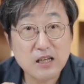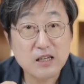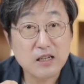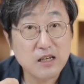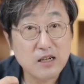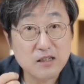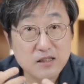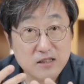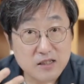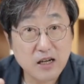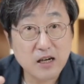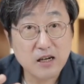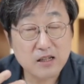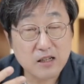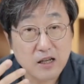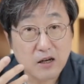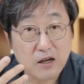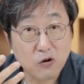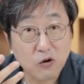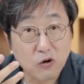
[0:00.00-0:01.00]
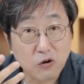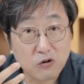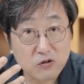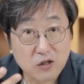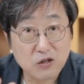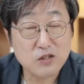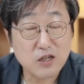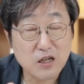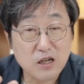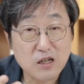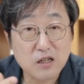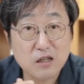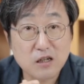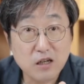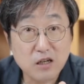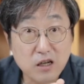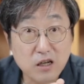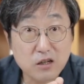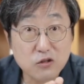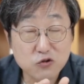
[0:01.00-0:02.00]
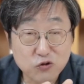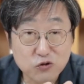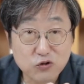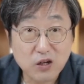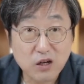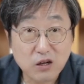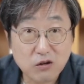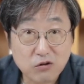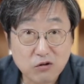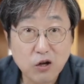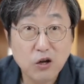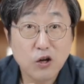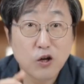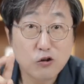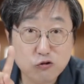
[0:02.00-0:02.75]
얘를 C 할 때 꼭 성찰하는 게 중요하고요.